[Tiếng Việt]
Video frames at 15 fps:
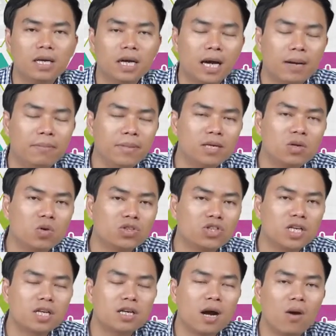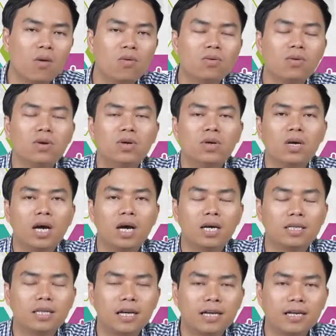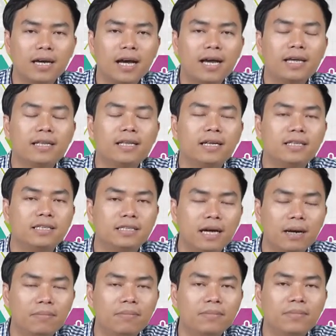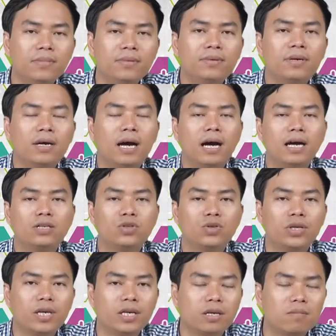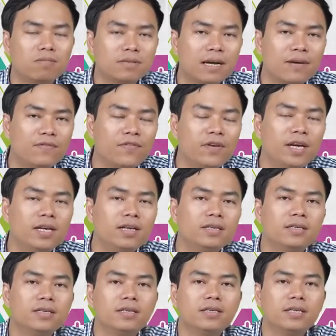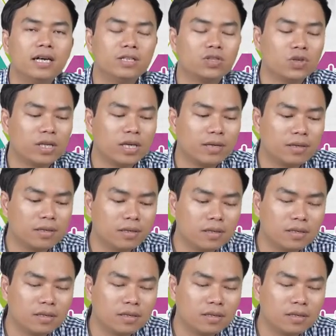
à, mức độ chiết khấu à, tiền ngay tiền chậm à, rồi thì cộng tác viên à, rồi thì